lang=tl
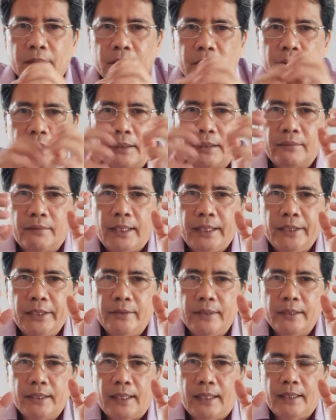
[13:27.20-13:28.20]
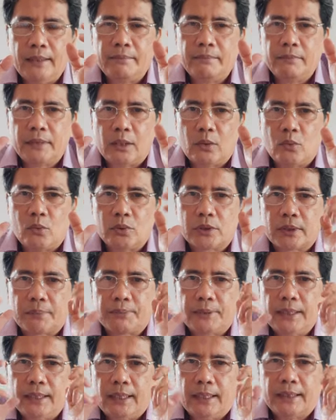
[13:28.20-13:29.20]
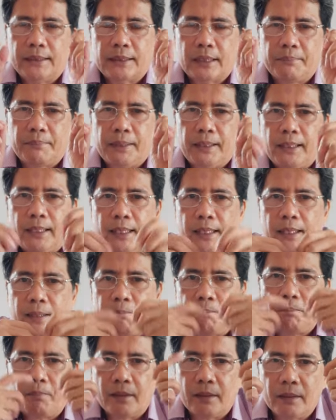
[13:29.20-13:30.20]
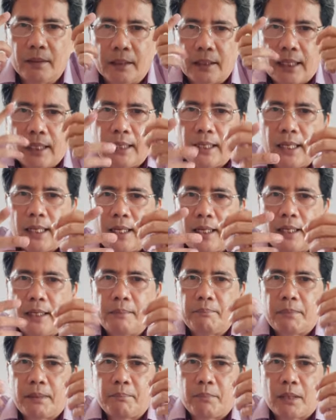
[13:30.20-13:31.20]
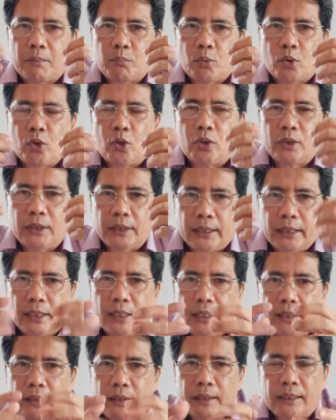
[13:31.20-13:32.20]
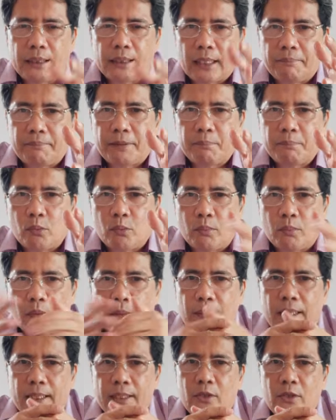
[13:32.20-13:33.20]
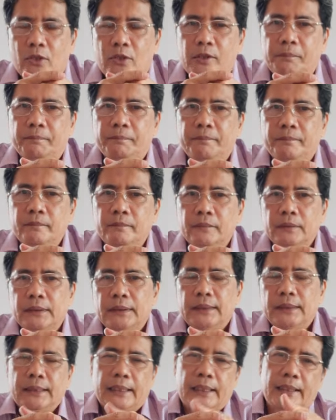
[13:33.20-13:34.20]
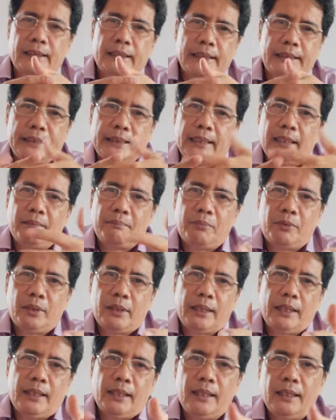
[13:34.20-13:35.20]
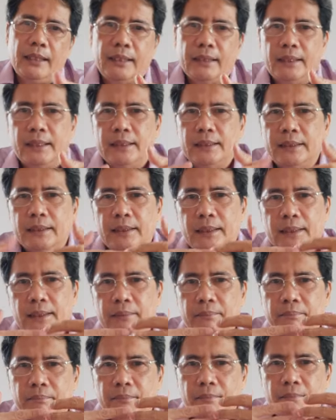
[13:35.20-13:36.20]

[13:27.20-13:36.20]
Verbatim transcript: The Triune God, nag-usap sila, sabi na kailangan may mag-volunteer na dapat bumaba doon. Hindi si Gabriel, hindi si